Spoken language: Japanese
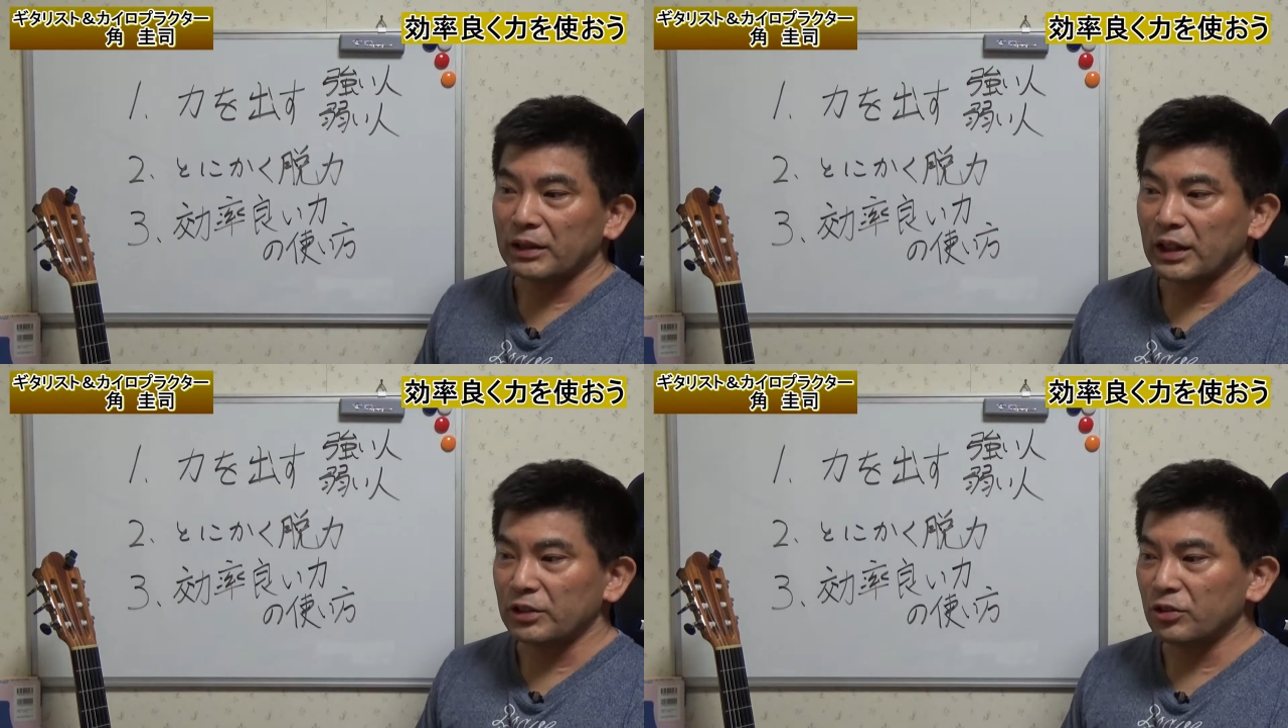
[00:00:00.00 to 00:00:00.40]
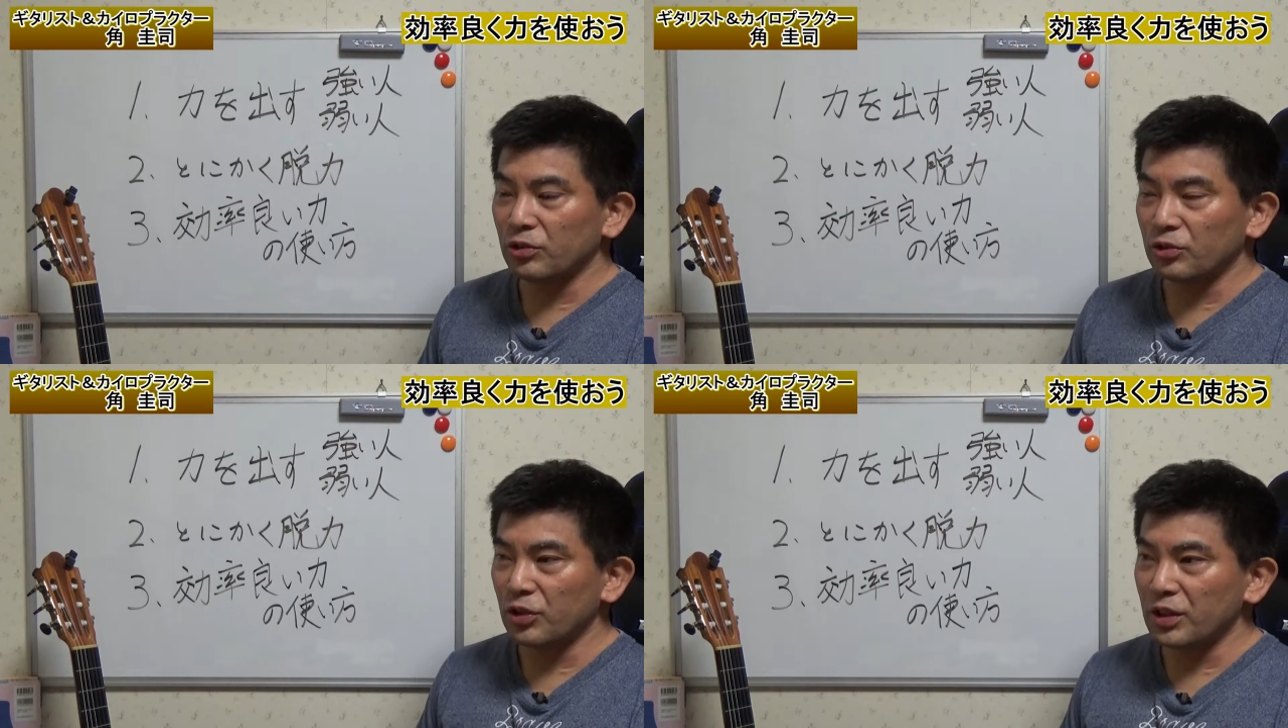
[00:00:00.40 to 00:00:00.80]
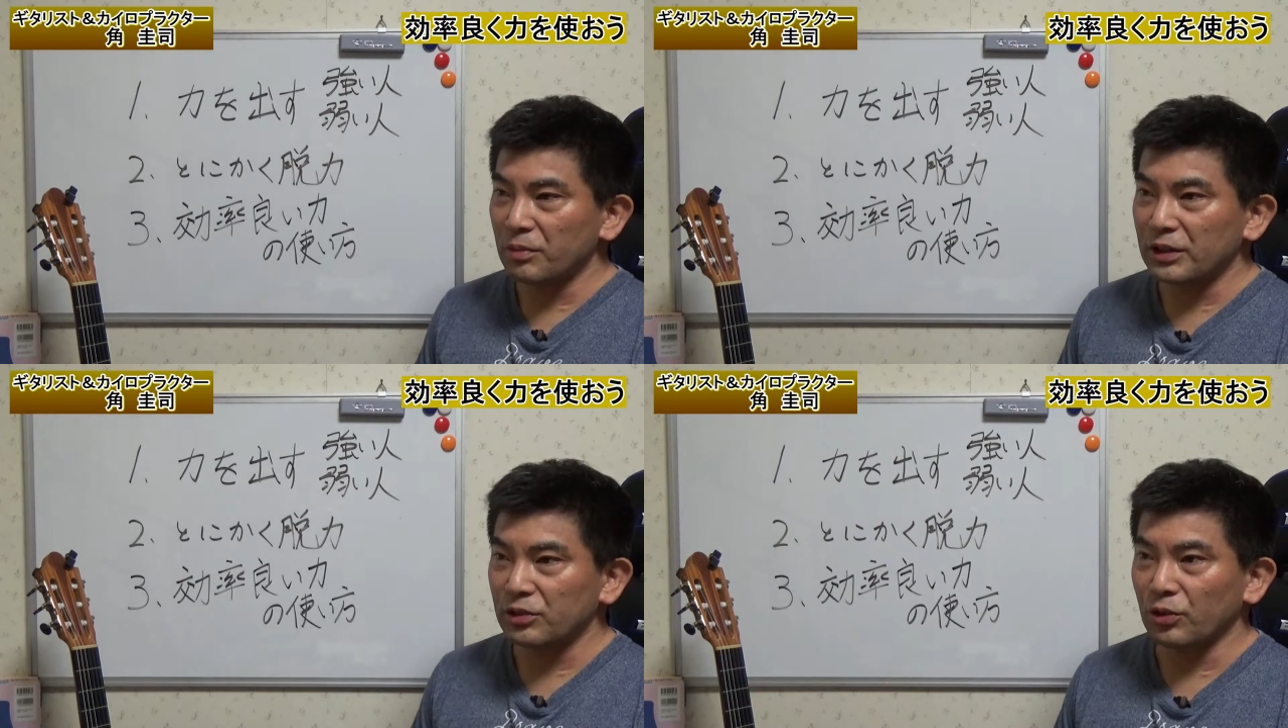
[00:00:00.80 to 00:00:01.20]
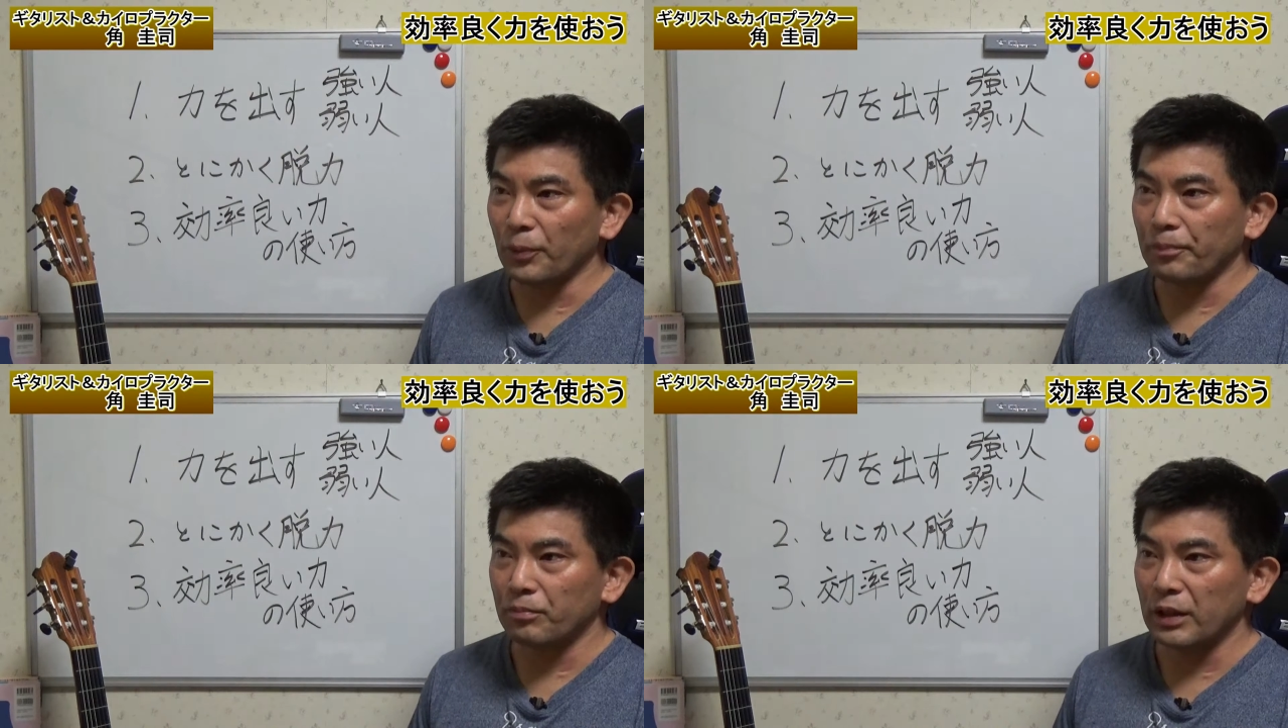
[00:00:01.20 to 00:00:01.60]
脱力と言います
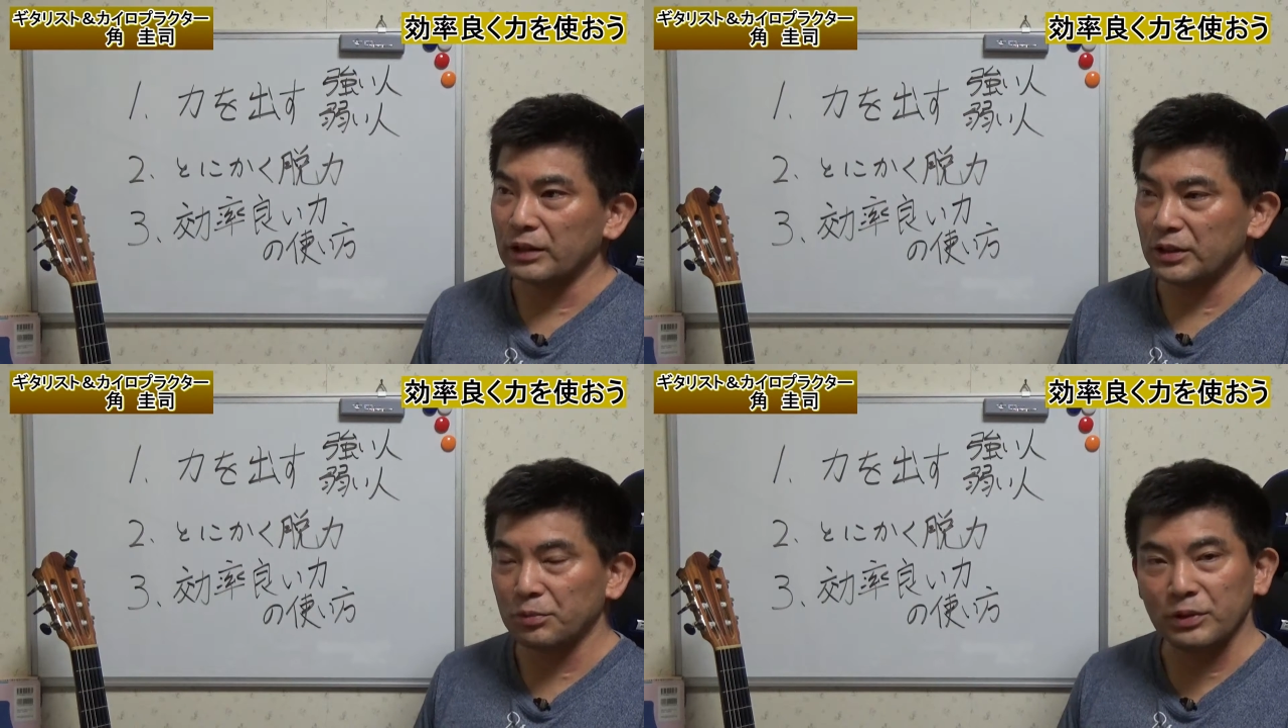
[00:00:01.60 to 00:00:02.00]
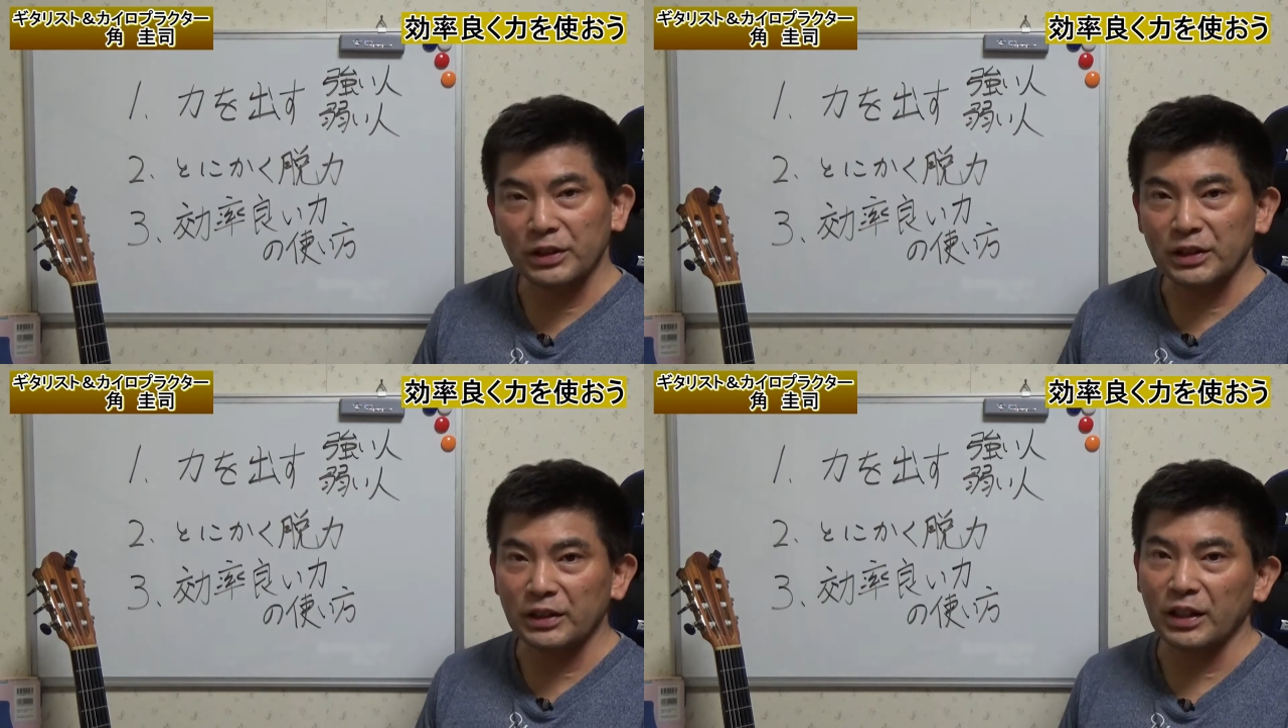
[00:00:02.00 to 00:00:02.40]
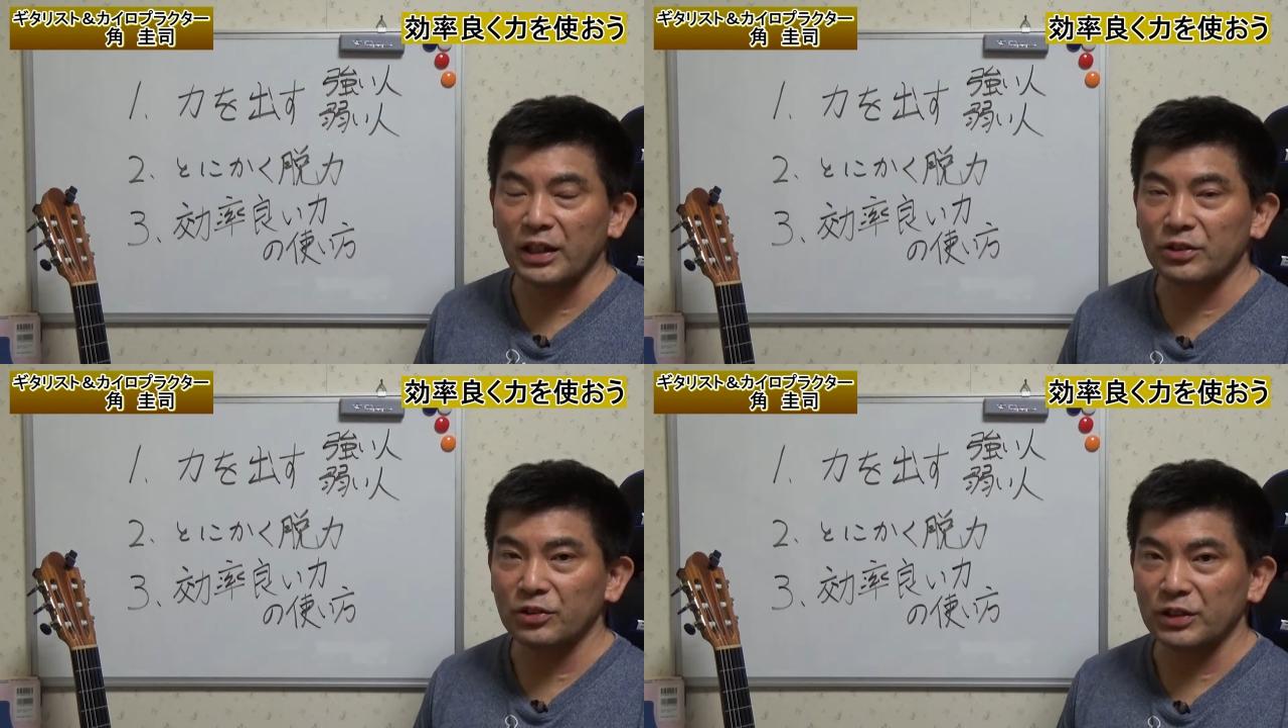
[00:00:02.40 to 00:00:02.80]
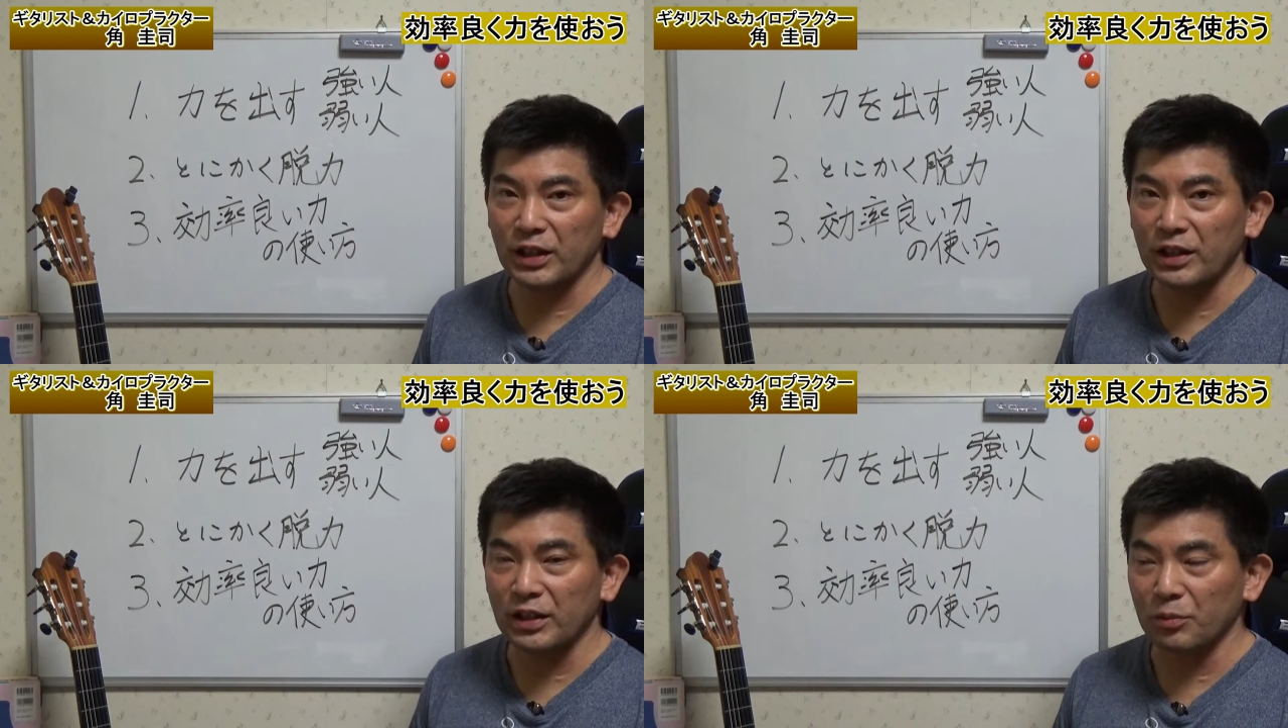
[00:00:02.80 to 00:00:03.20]
と、自分自身で練習し
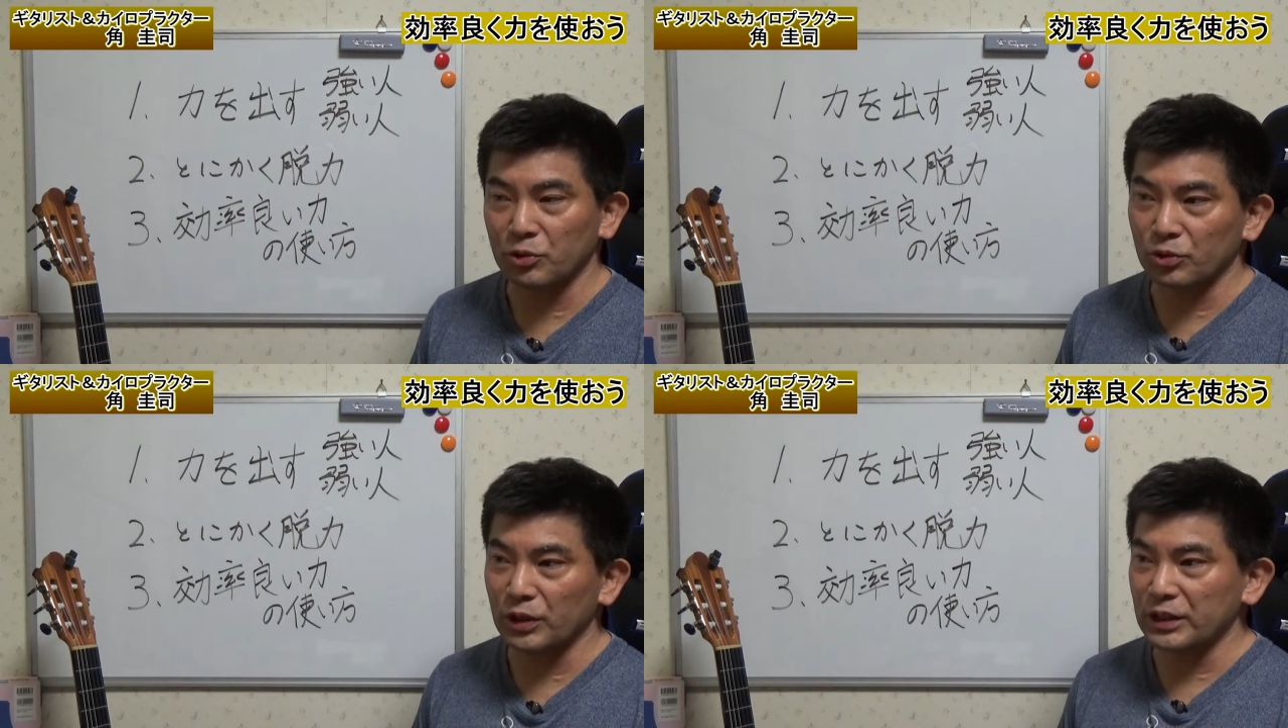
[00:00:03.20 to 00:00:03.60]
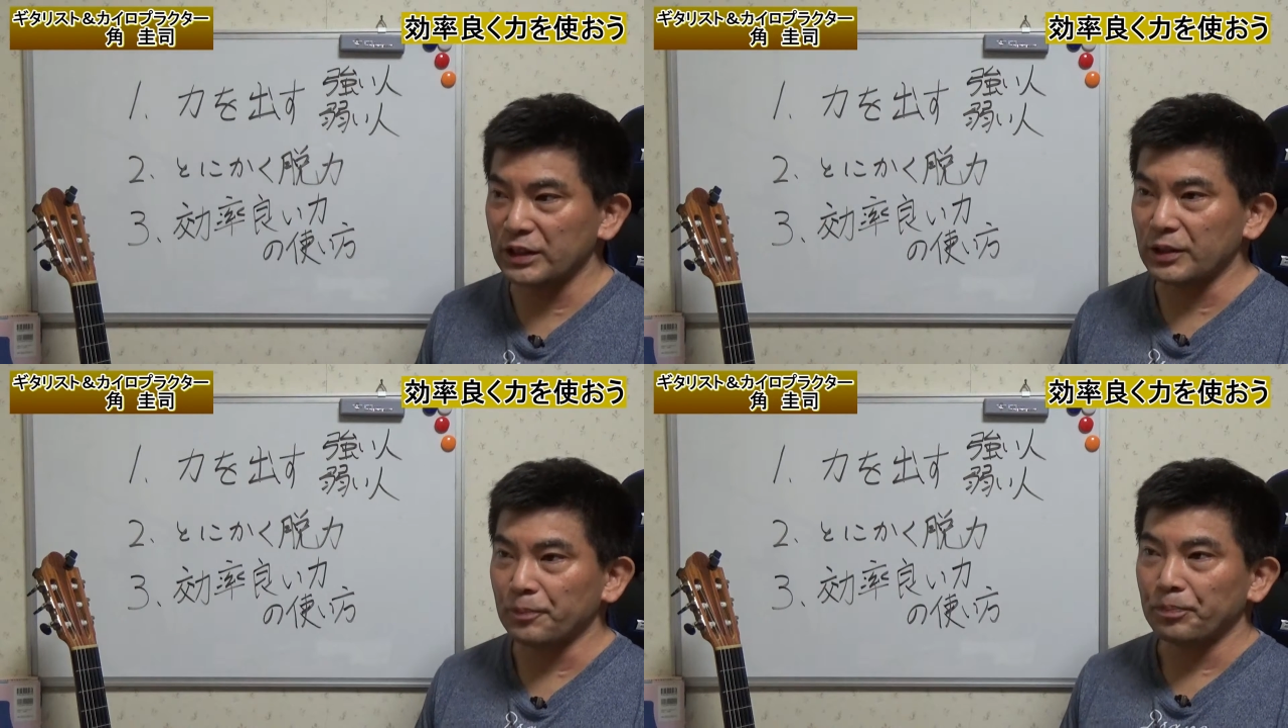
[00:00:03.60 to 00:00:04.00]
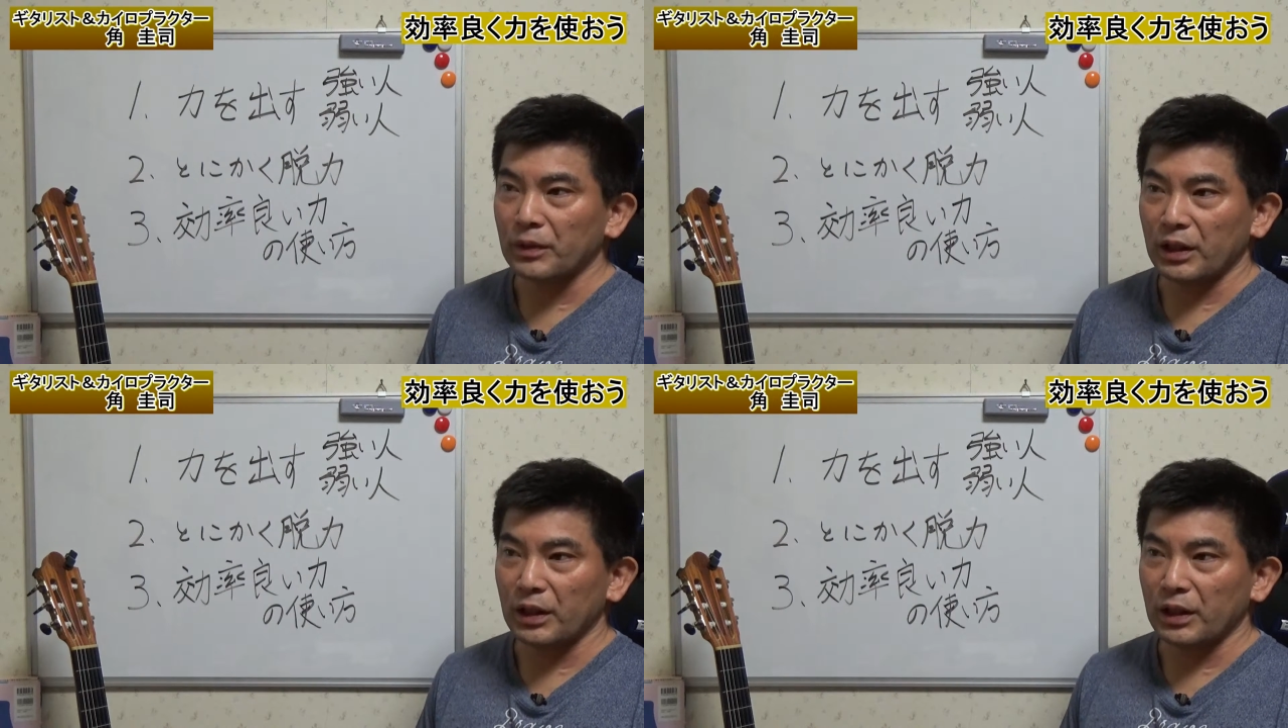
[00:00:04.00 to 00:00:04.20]
ていってもそうだし、